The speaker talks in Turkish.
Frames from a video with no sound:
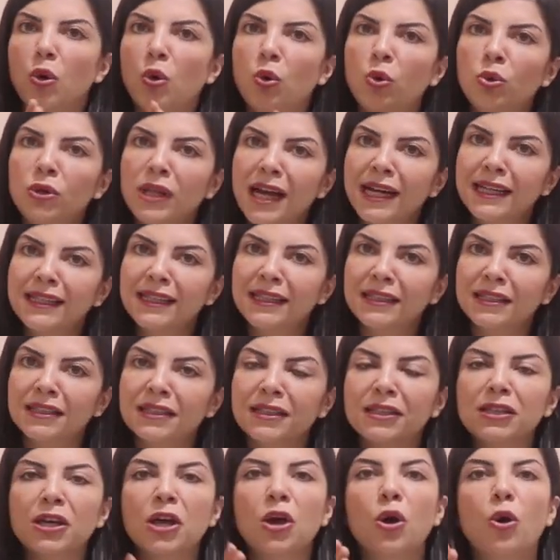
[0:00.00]

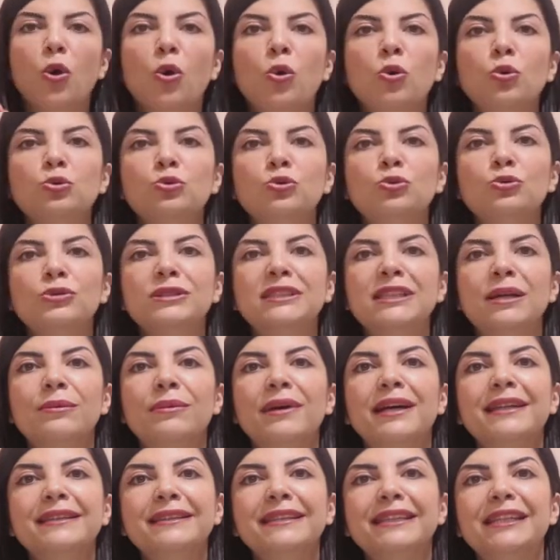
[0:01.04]
Olayları olduğu
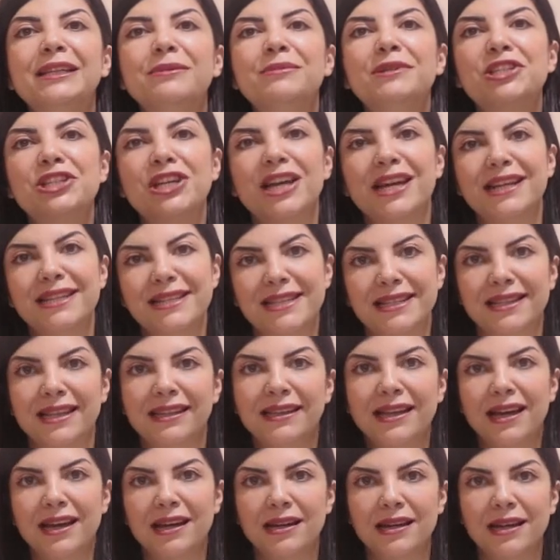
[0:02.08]
zaman dilimi içerisinde
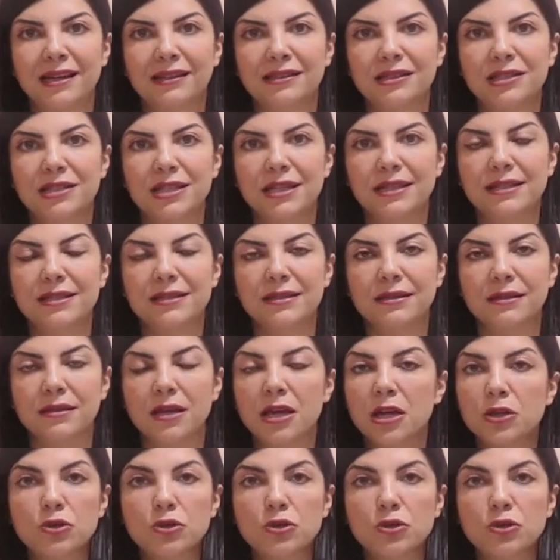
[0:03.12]
değerlendireceksin.